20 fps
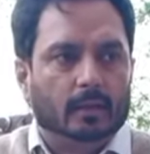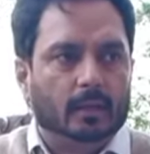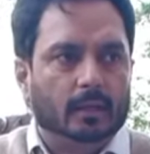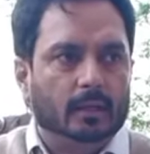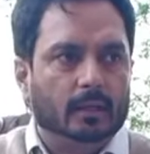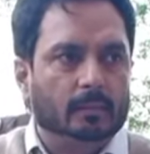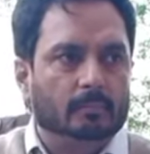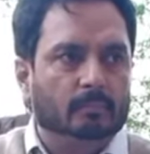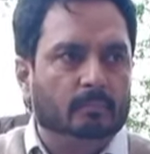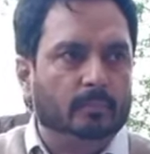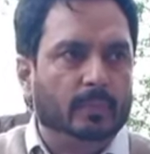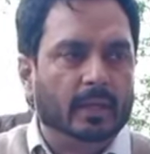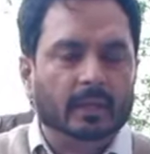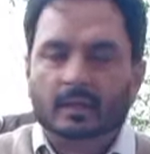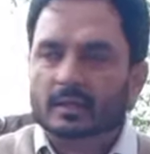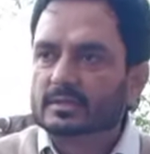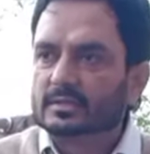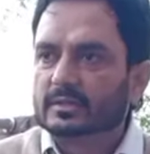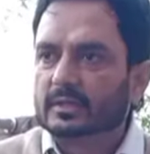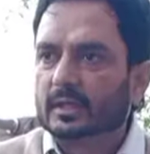
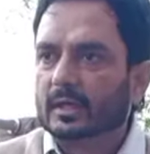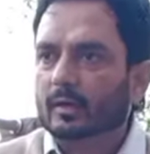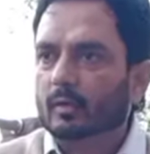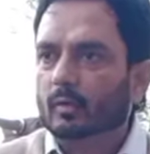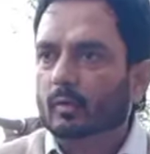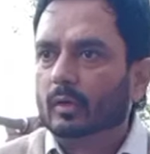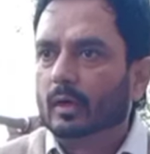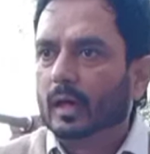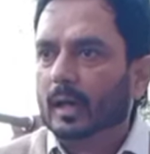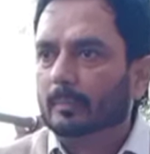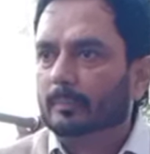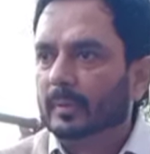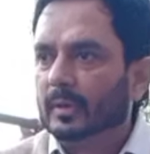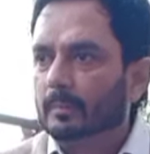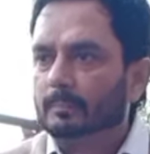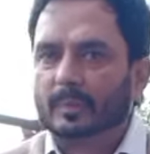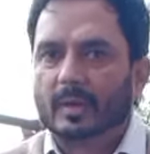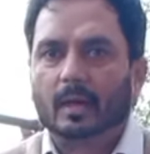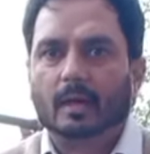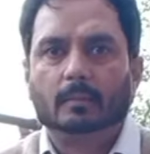मेहनत से और
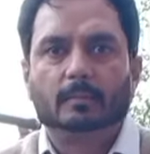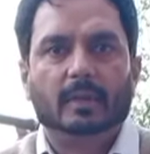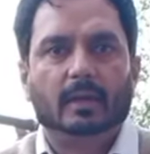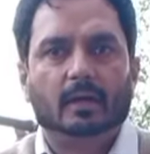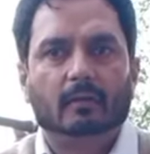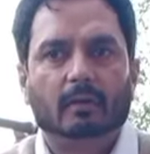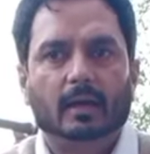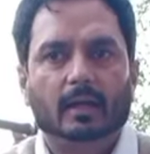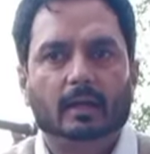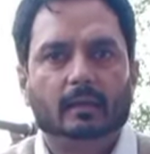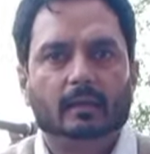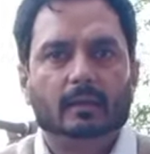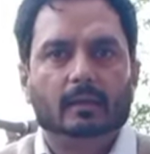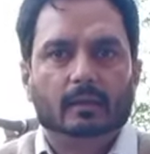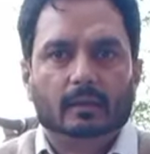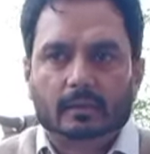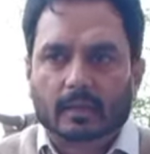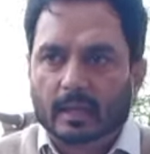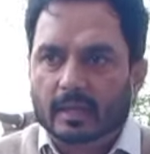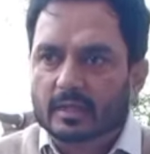अपने प्राण भी गंवाए
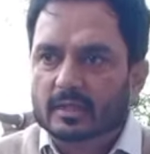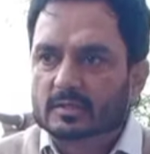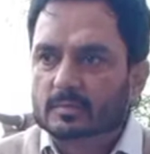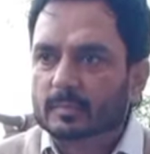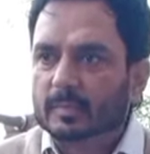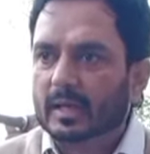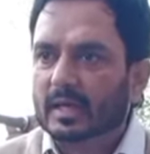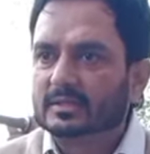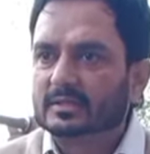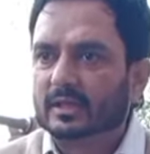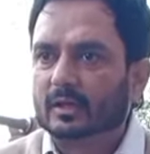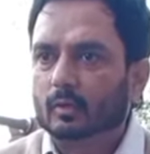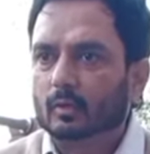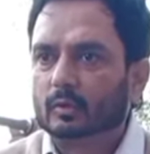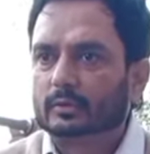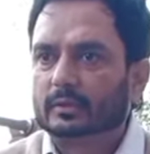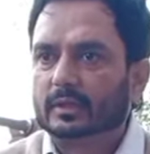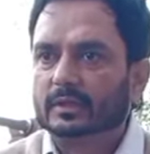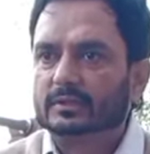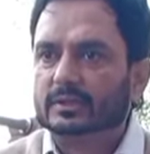कहीं इसमें ऐसे
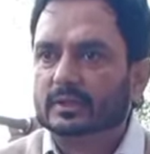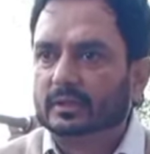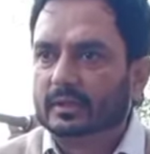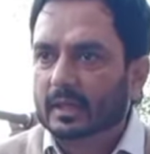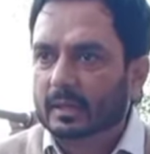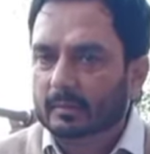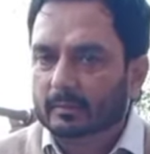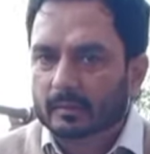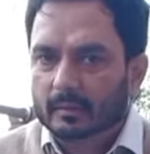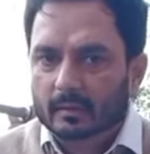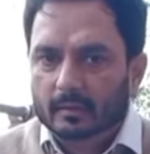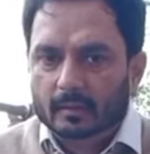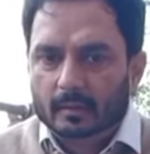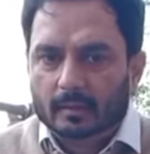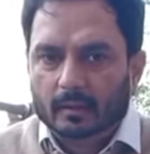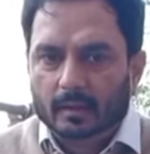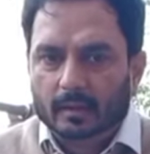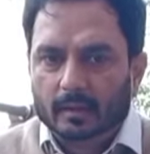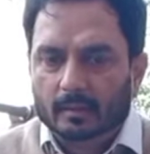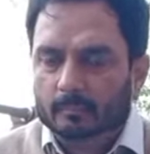लोग थे जिनके
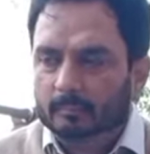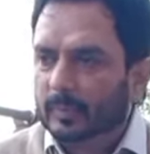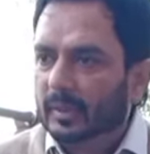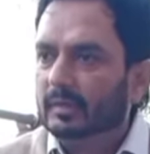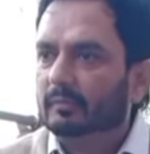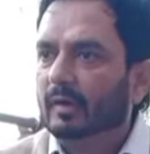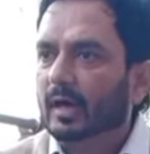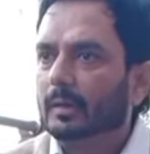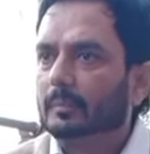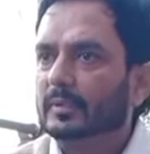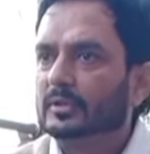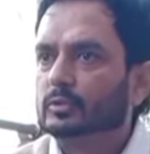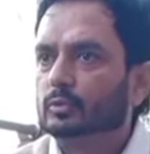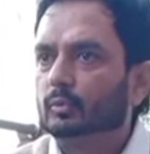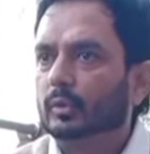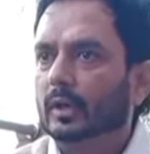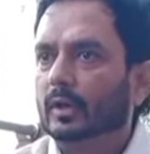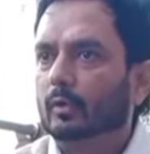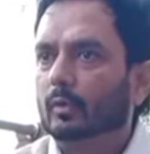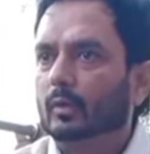परिवार भी
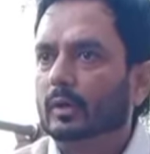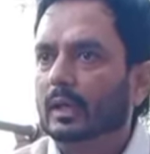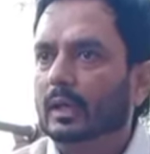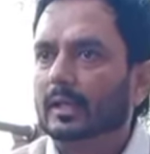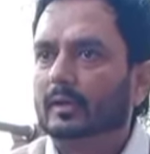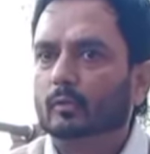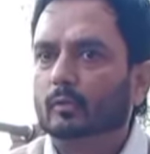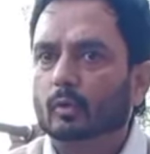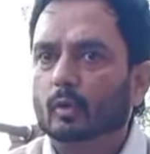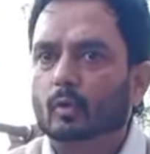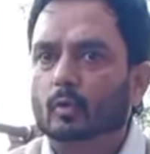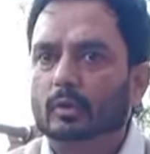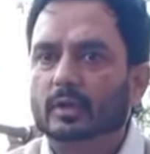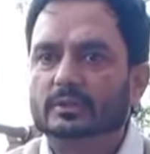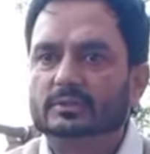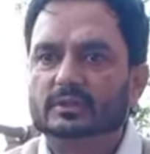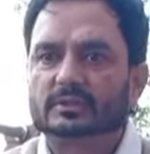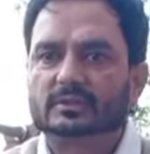सूने हो गए लेकिन लोगों ने